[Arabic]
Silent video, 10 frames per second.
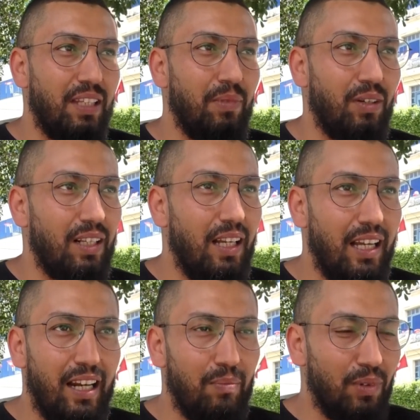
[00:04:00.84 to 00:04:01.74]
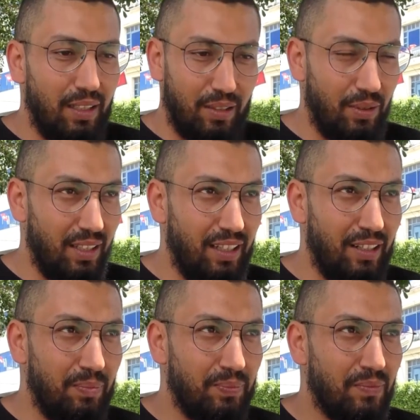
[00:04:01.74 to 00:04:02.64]
كيما قلت لك الله يرحم والديك
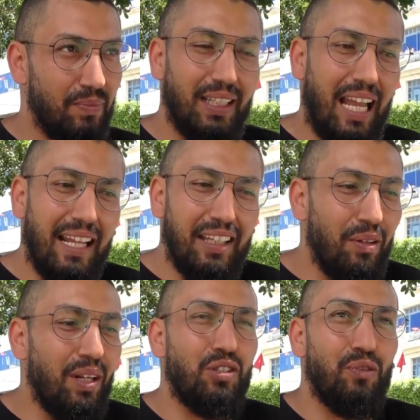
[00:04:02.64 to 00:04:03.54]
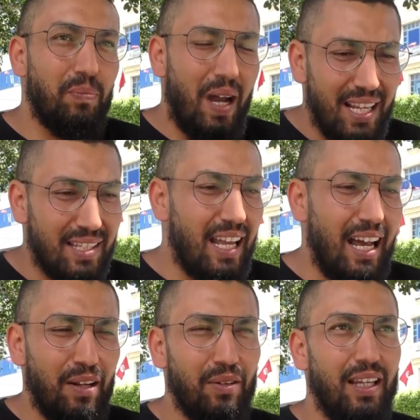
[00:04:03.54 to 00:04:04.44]
والديهم معناتها يعديونا يشوفك معايا
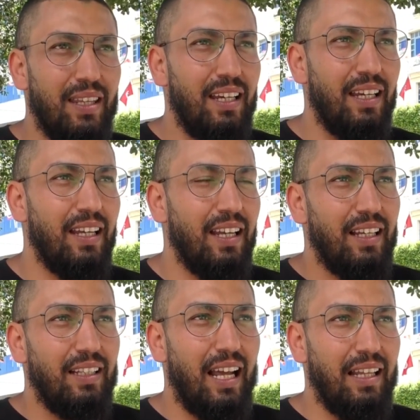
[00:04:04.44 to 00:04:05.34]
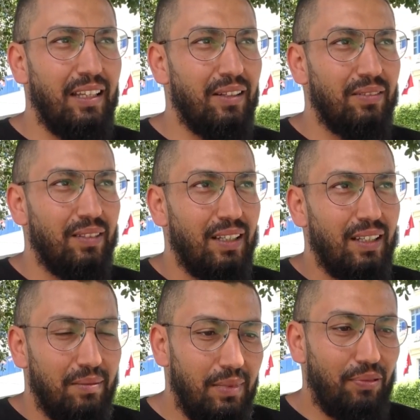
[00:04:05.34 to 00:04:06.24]
صغار وكذا تعديو
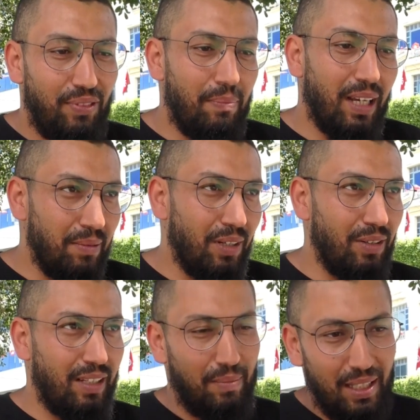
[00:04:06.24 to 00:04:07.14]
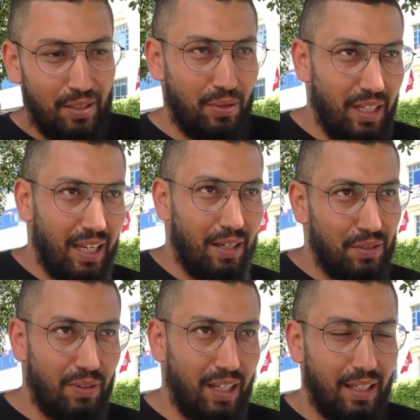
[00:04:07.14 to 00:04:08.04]
إيه، فما كيما قلت لك معناتها شويه هكا
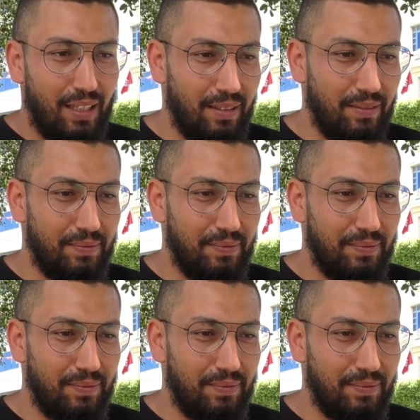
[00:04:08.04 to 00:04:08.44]
شويه هكا